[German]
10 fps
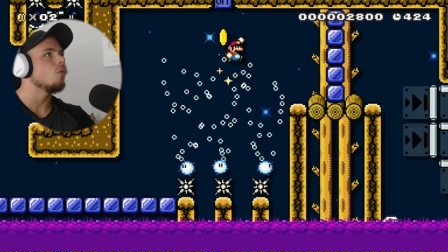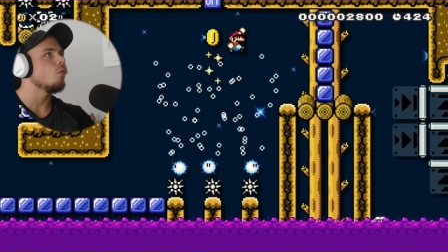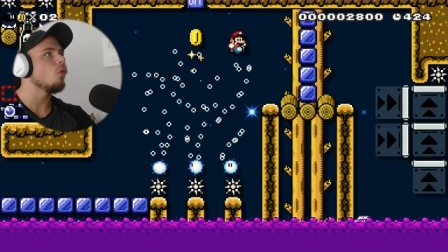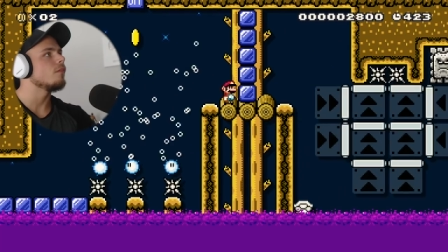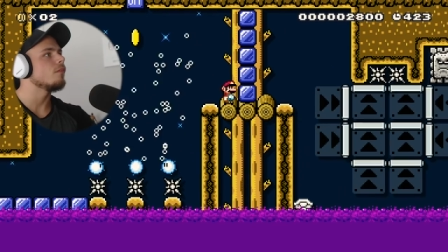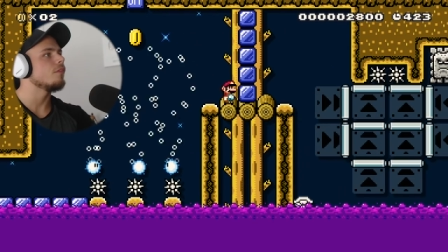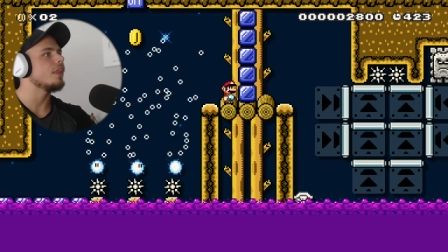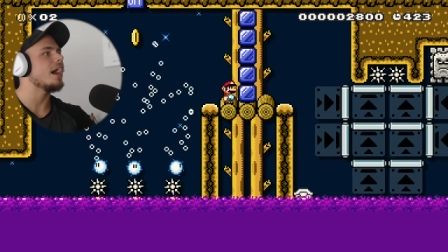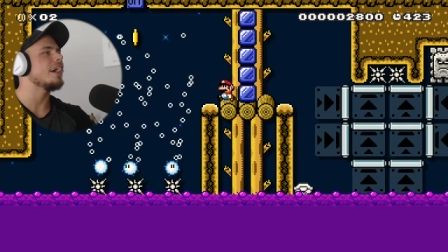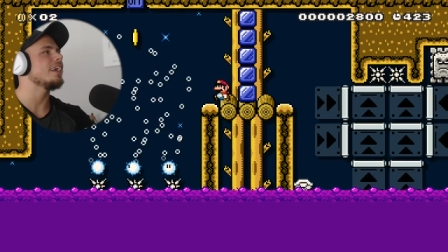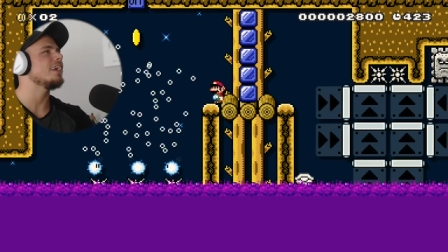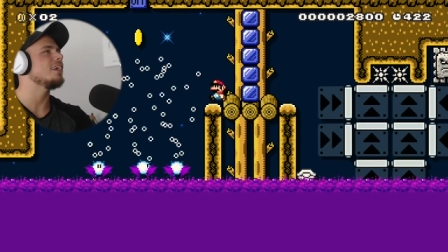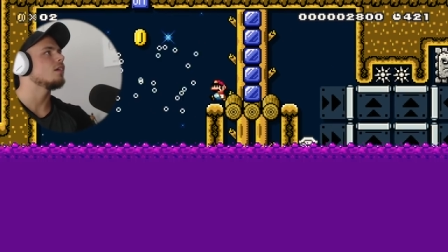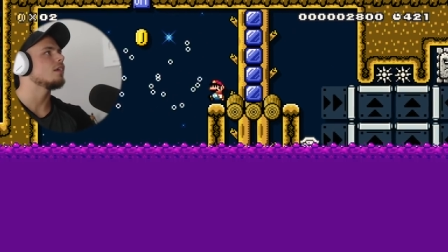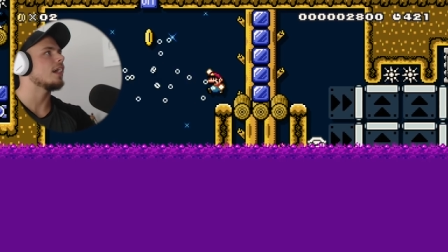Uh,
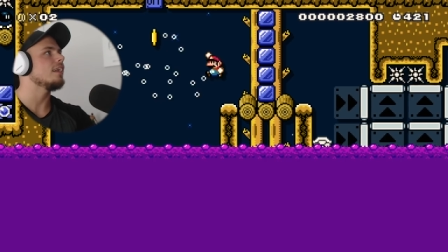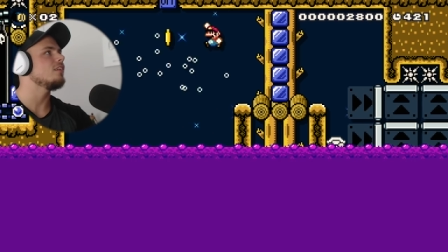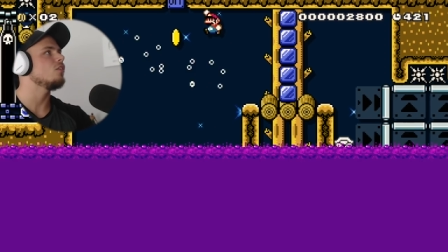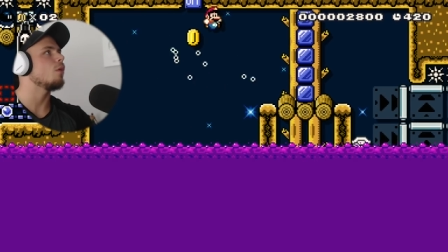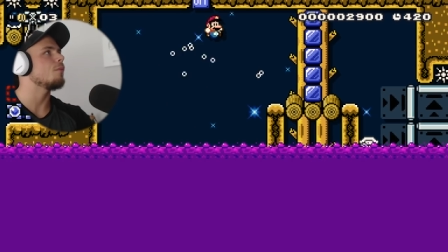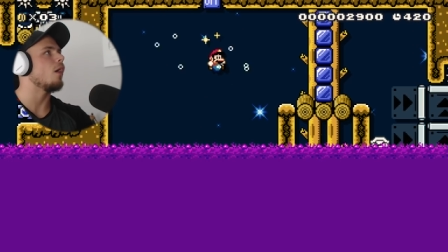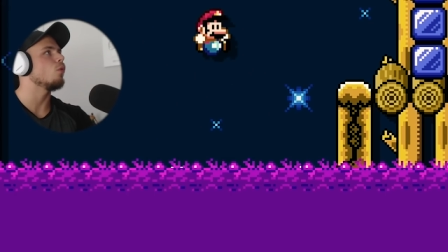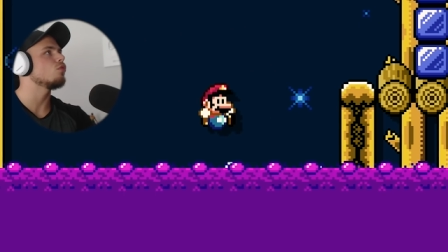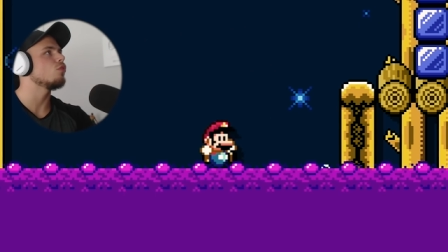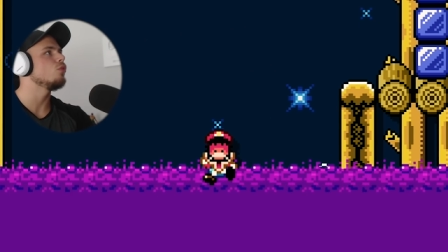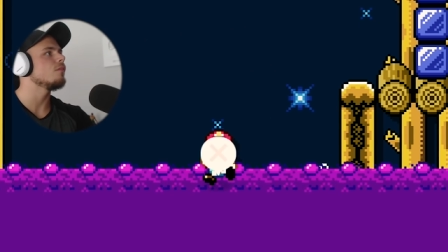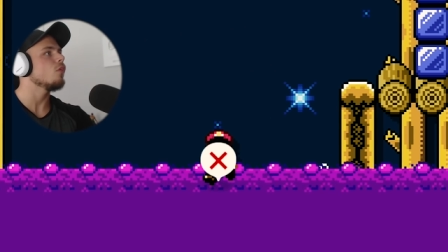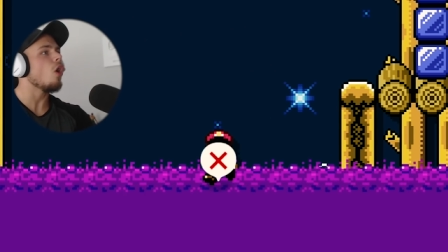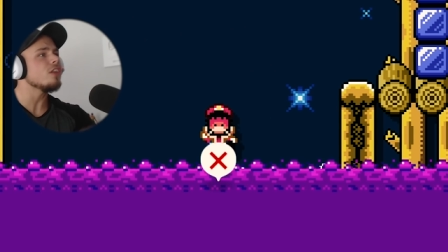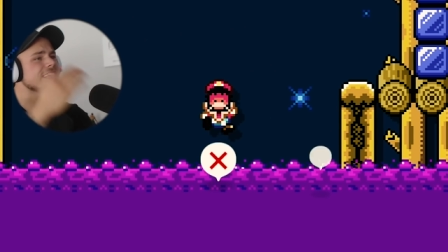nein. Kann ich den überhaupt auslösen?
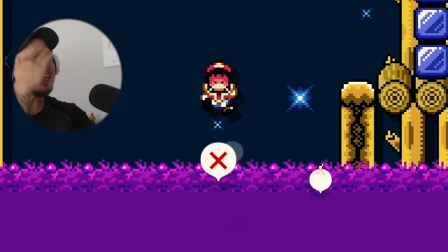Oh, die gehen